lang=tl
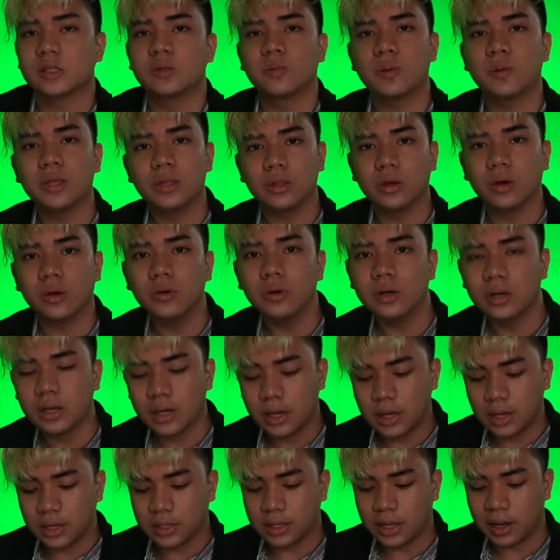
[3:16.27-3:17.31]
Since we
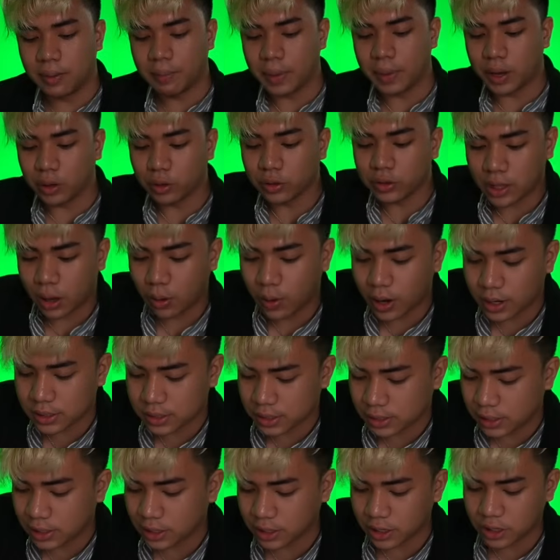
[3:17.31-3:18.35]
know na meron
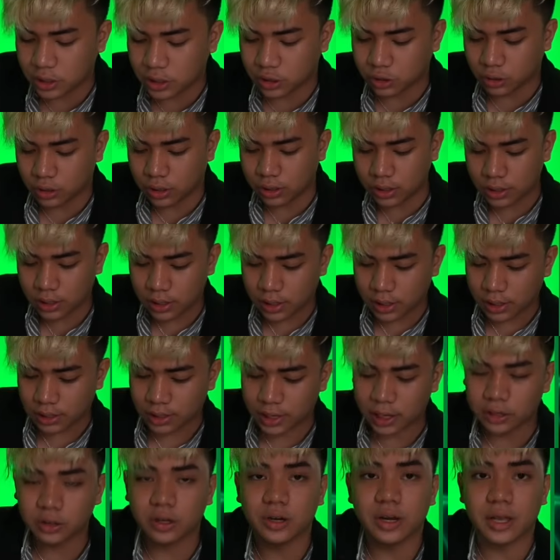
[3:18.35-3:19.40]
daw acceleration,
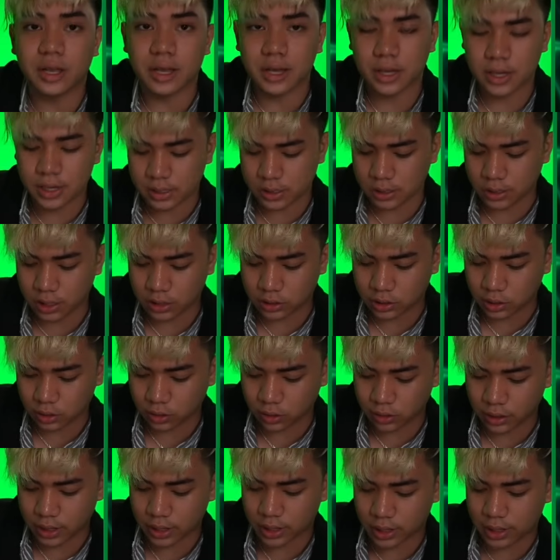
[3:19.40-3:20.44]
letter A is
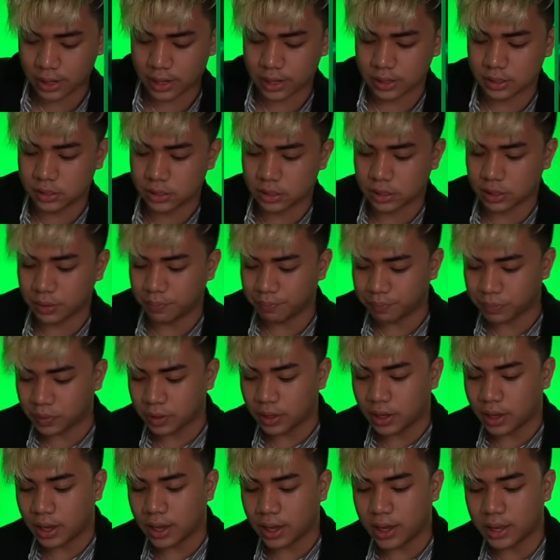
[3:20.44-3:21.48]
not the correct answer.
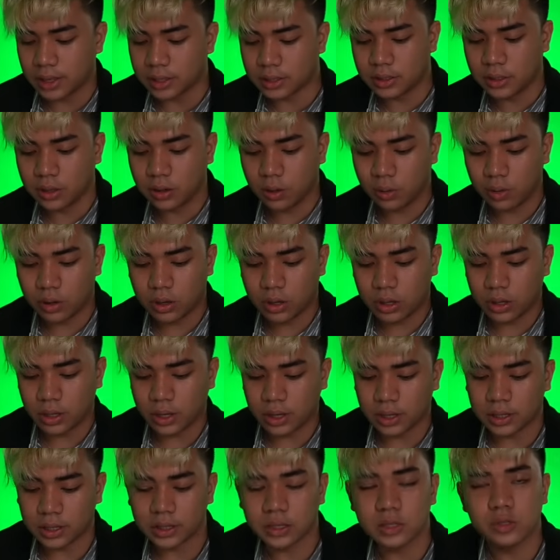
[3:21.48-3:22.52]
And
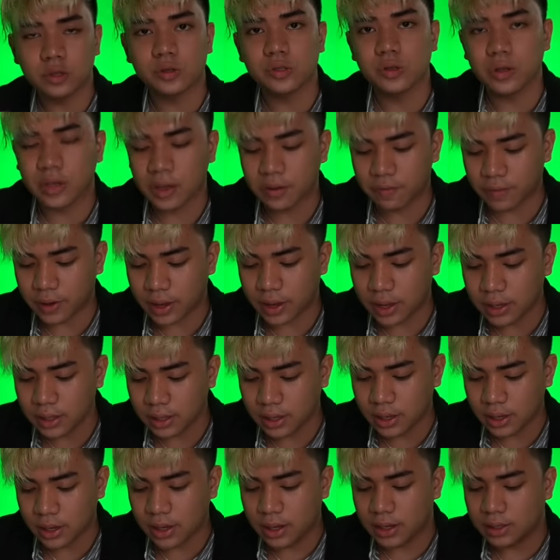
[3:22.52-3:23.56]
it is also
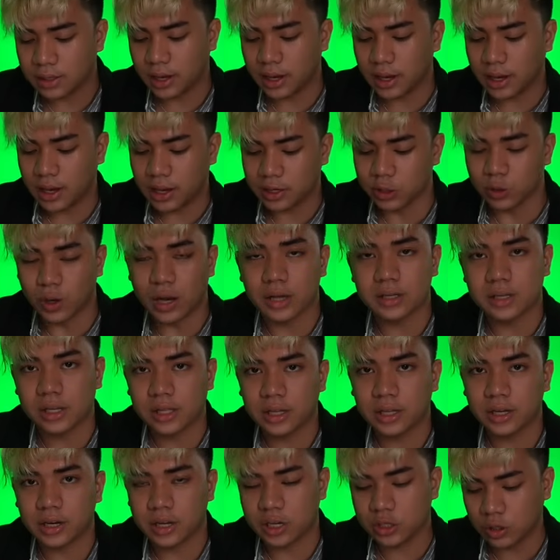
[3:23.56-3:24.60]
given na yung
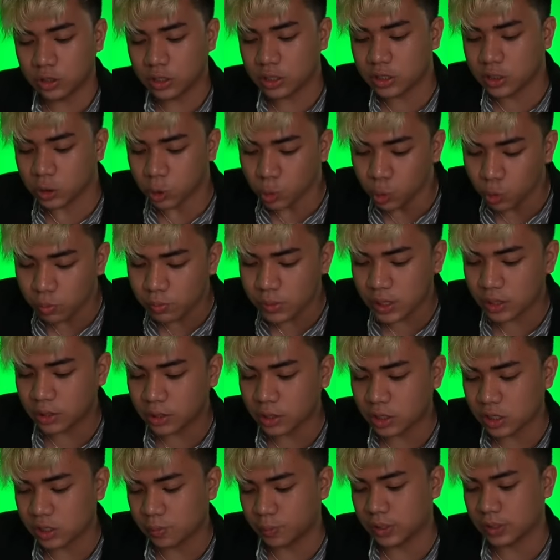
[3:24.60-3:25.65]
acceleration is 2
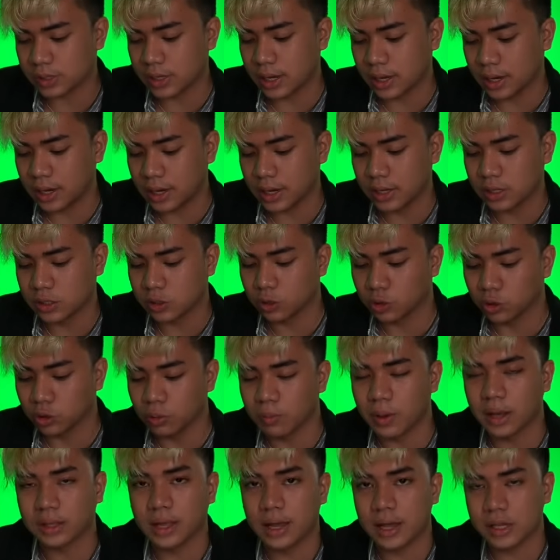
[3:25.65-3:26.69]
meters per second.
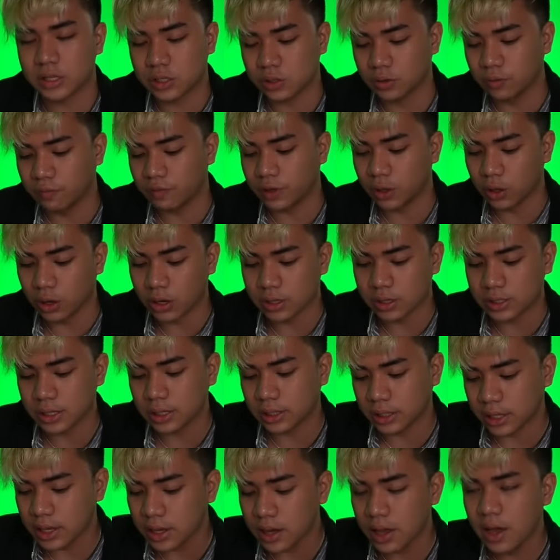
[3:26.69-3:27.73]
So tumataas yung
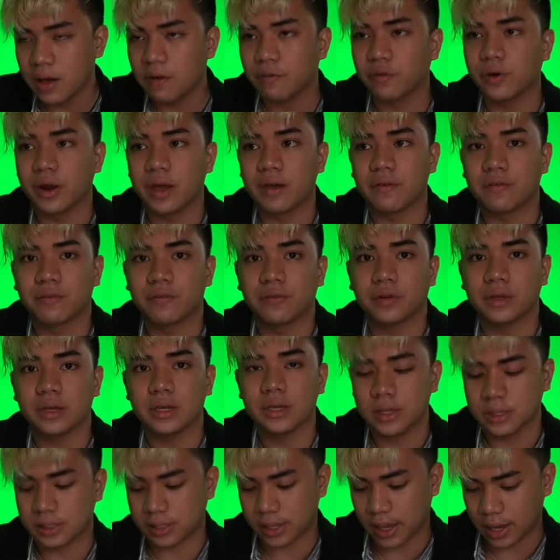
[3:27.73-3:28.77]
velocity for
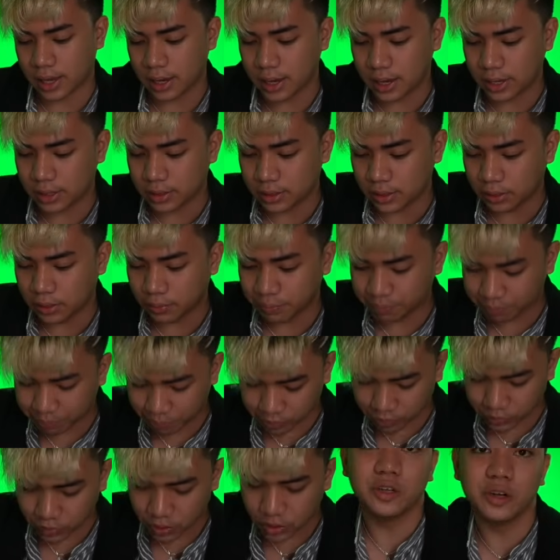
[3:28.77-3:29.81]
every second.
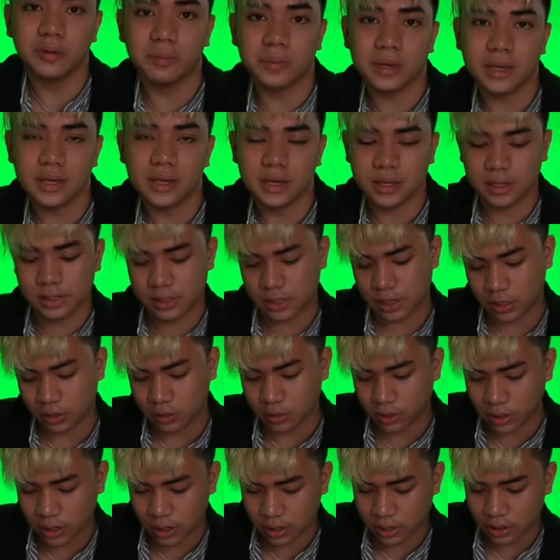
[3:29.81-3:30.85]
So letter B is
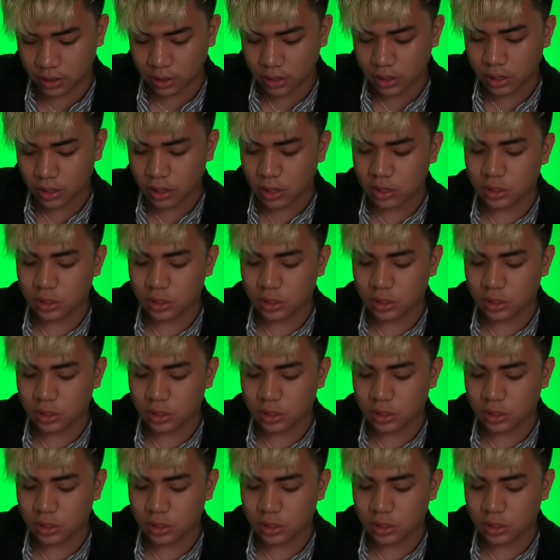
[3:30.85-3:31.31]
incorrect.